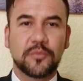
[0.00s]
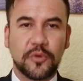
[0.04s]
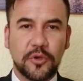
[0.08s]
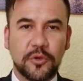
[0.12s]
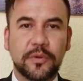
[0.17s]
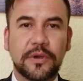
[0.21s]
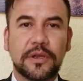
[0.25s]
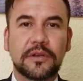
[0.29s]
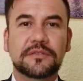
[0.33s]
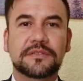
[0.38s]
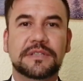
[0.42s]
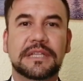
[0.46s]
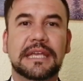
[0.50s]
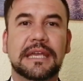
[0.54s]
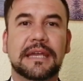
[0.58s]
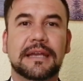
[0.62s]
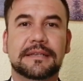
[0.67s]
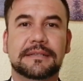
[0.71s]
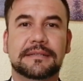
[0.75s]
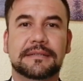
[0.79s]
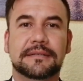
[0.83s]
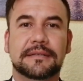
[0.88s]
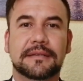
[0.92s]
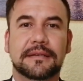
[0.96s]
Muy buenos
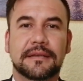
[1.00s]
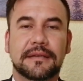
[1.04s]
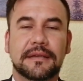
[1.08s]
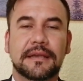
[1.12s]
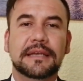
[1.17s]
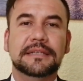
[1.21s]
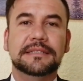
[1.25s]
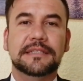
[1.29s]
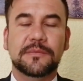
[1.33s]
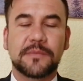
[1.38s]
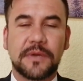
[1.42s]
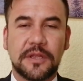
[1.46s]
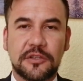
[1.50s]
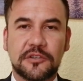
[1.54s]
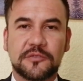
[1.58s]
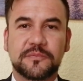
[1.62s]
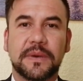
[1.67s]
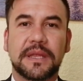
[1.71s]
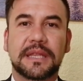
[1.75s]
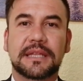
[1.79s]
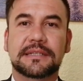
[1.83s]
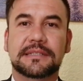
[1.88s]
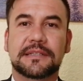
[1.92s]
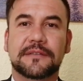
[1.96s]
días, estimados
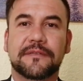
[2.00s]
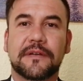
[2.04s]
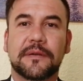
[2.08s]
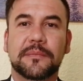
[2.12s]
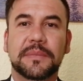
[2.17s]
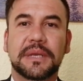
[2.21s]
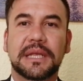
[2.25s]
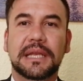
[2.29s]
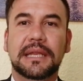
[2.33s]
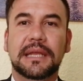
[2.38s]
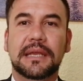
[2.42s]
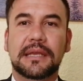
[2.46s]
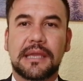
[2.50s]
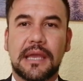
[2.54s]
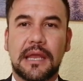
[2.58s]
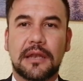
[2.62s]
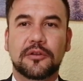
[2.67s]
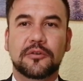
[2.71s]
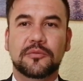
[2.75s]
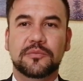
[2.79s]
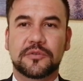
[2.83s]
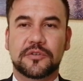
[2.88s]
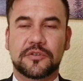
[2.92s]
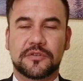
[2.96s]
padres de familia y
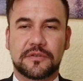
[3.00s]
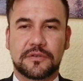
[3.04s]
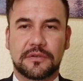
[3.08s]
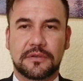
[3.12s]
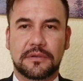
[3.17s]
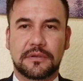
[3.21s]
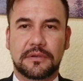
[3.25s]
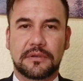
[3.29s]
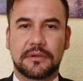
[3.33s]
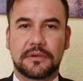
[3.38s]
alumnos.